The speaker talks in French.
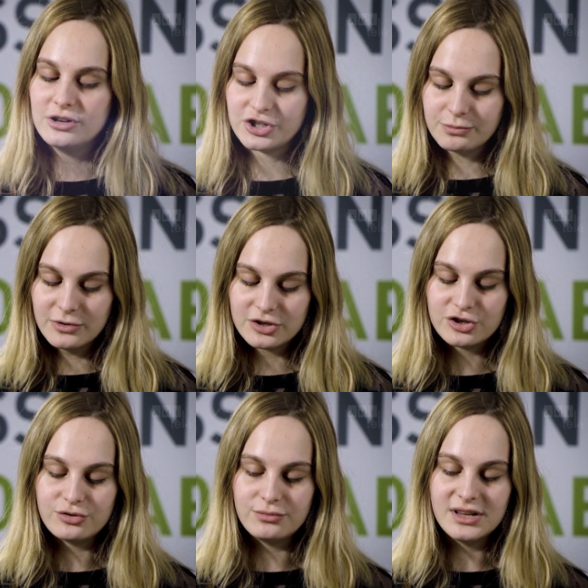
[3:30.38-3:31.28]
Je me
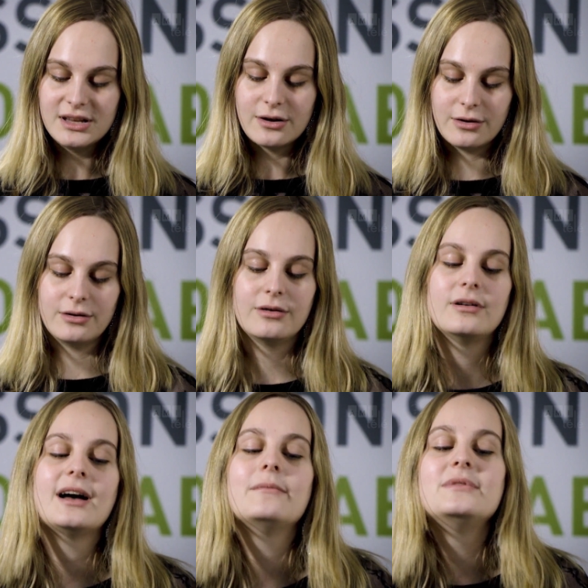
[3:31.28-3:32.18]
suis
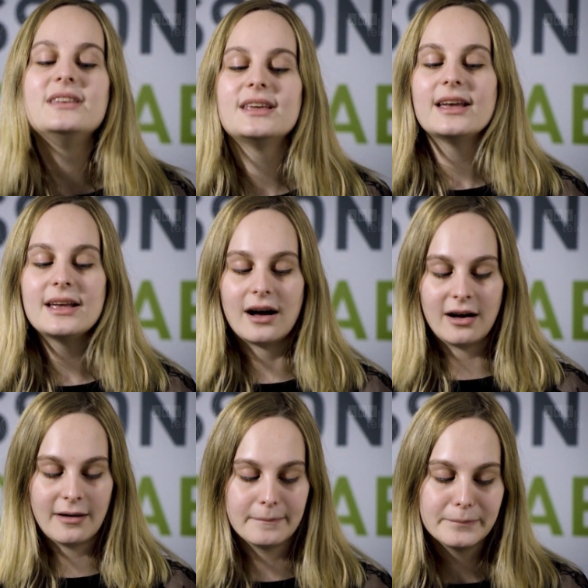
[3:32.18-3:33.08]
habillée
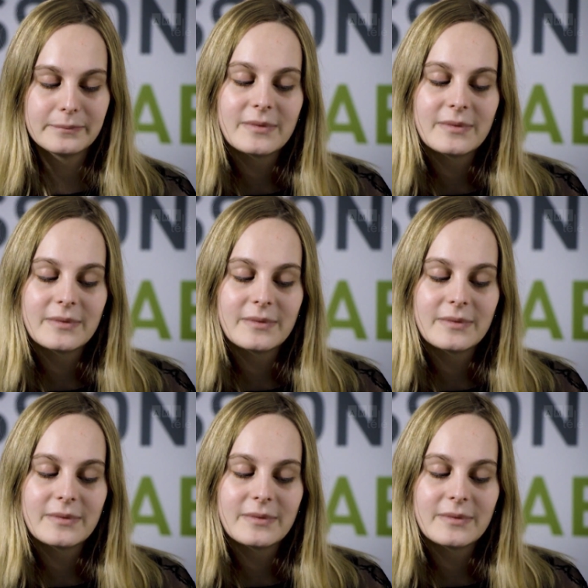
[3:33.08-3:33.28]
en...